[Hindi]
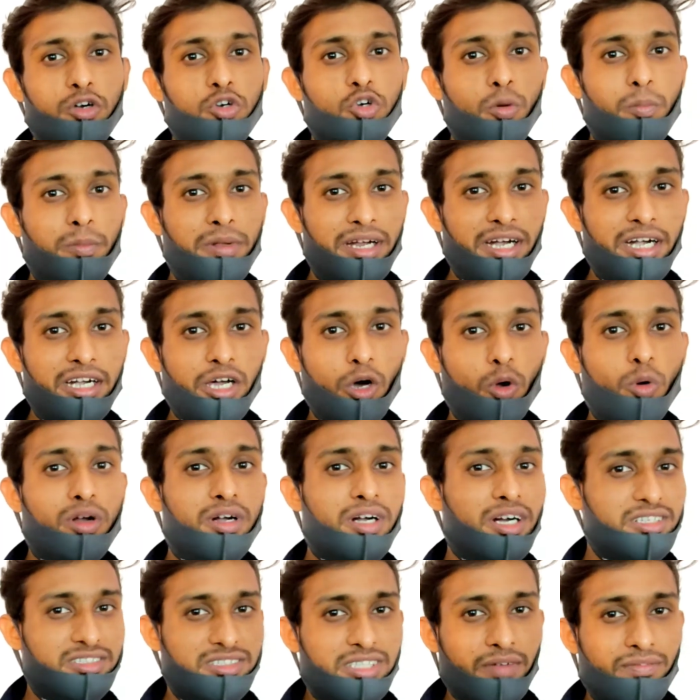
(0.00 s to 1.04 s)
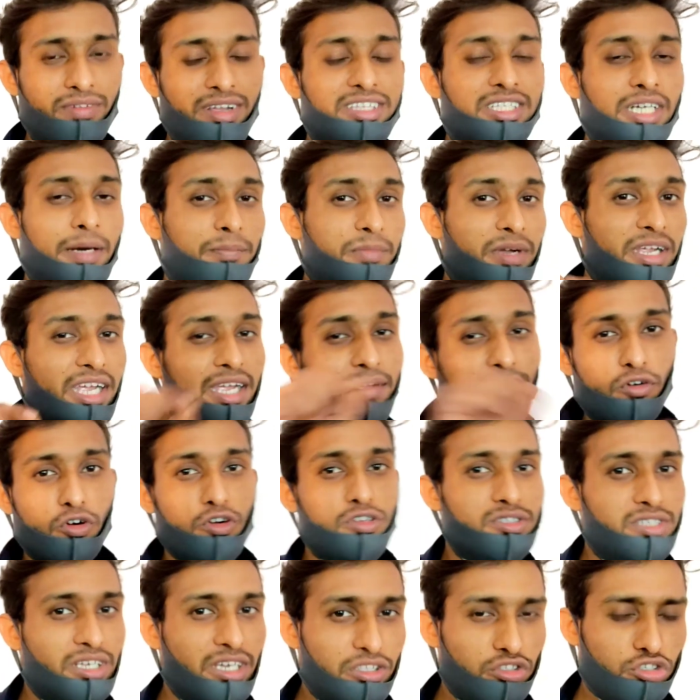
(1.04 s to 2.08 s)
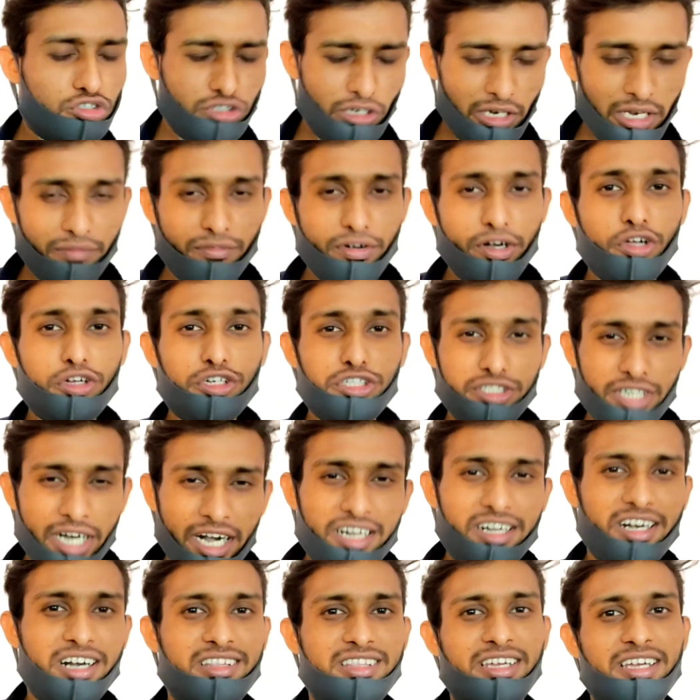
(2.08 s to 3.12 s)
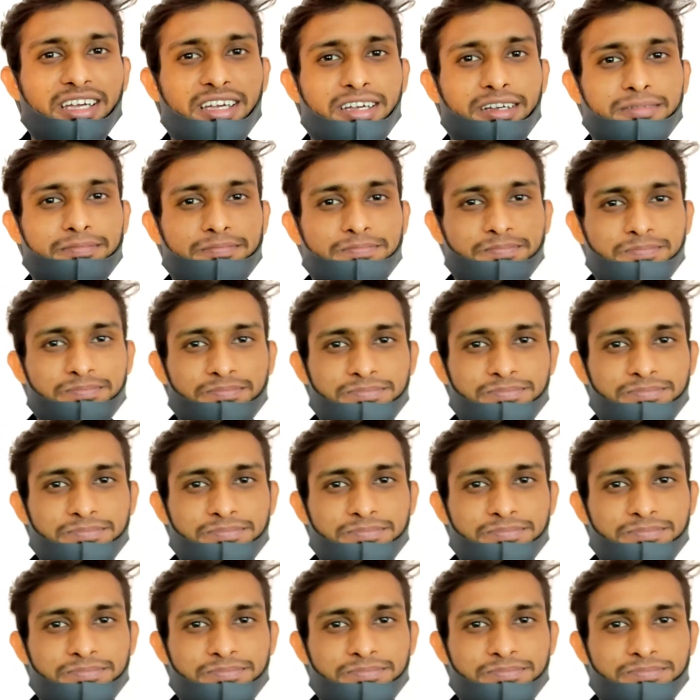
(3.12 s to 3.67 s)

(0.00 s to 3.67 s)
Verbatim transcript: डुप्लीकेट डाउनलोड कर सकते हैं फ्रेंड्स अपने ही फोन से तो चलिए वीडियो स्टार्ट करते हैं